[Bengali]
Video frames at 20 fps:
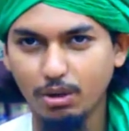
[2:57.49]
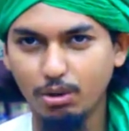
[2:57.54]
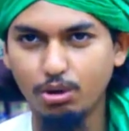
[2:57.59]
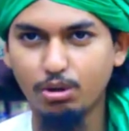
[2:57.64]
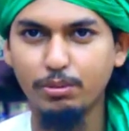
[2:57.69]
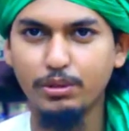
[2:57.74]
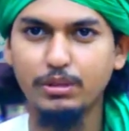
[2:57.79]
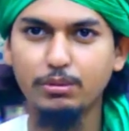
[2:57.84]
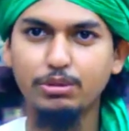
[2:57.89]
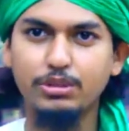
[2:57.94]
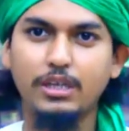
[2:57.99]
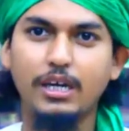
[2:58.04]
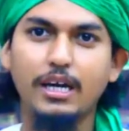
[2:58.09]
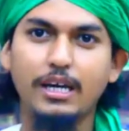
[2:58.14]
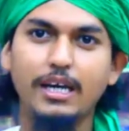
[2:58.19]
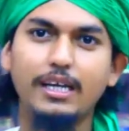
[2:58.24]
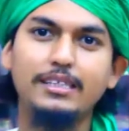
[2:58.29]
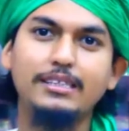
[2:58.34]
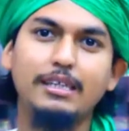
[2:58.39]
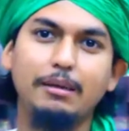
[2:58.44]
ওর মধ্যে
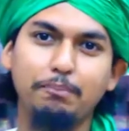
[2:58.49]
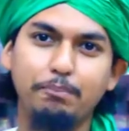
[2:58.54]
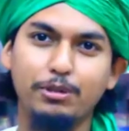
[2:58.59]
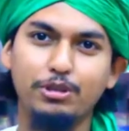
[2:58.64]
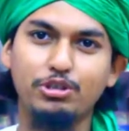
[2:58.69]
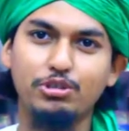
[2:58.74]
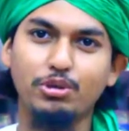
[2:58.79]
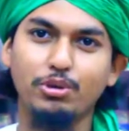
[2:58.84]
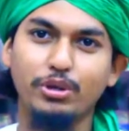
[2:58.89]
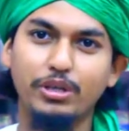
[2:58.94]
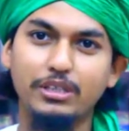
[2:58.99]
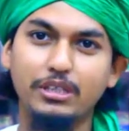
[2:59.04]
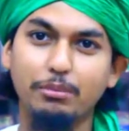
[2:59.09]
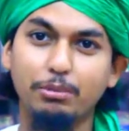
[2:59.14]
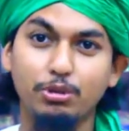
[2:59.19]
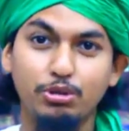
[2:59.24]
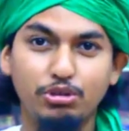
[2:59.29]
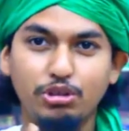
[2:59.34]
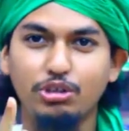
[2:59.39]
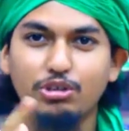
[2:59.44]
সাব্যস্ত হয়ে
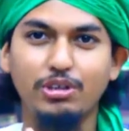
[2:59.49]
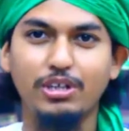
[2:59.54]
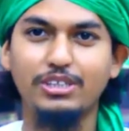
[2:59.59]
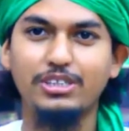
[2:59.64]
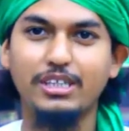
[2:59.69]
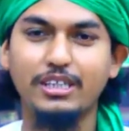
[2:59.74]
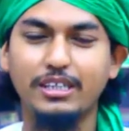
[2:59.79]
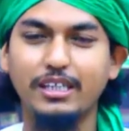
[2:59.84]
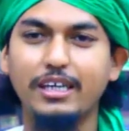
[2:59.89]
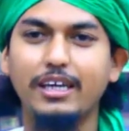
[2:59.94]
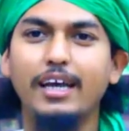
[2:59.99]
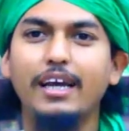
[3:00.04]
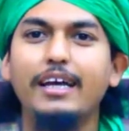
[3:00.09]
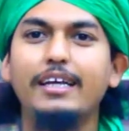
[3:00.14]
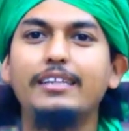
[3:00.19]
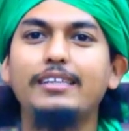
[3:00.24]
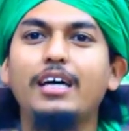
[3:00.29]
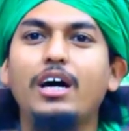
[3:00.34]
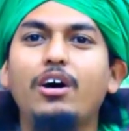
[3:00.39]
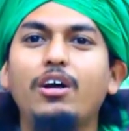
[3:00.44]
যাবে উত্তেজনার সাথে
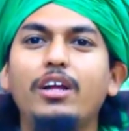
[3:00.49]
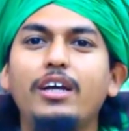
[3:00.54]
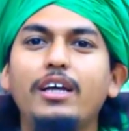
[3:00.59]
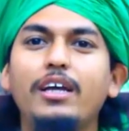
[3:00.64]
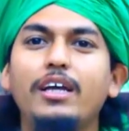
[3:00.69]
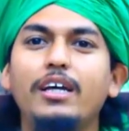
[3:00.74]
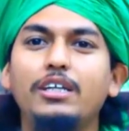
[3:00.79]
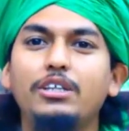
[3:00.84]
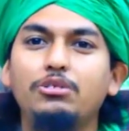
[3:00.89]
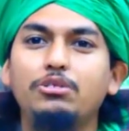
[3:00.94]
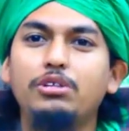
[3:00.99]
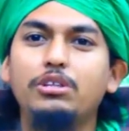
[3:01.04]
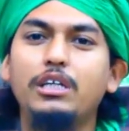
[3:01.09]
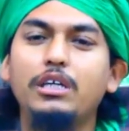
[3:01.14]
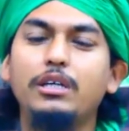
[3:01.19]
তাহলে যদি